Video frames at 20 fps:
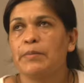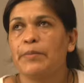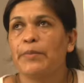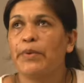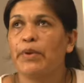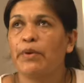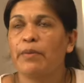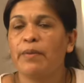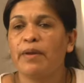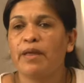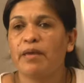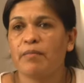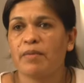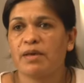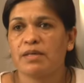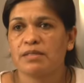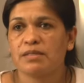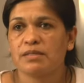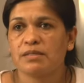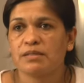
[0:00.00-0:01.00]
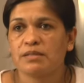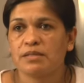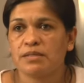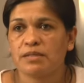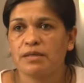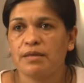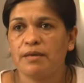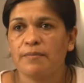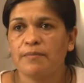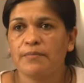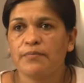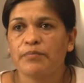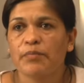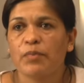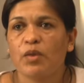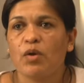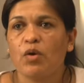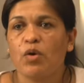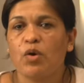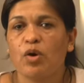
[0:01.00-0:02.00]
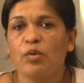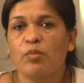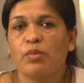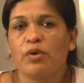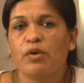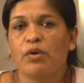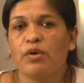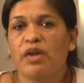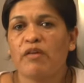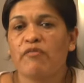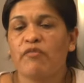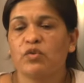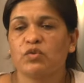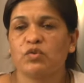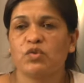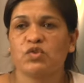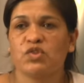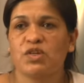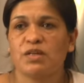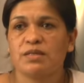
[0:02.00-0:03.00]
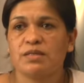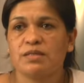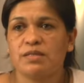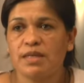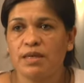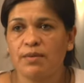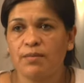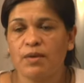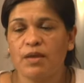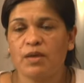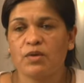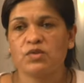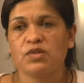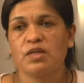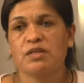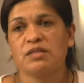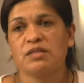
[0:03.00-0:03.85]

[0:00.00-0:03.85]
problemas, ¿sí? Hoy por hoy es fotosensible, o sea,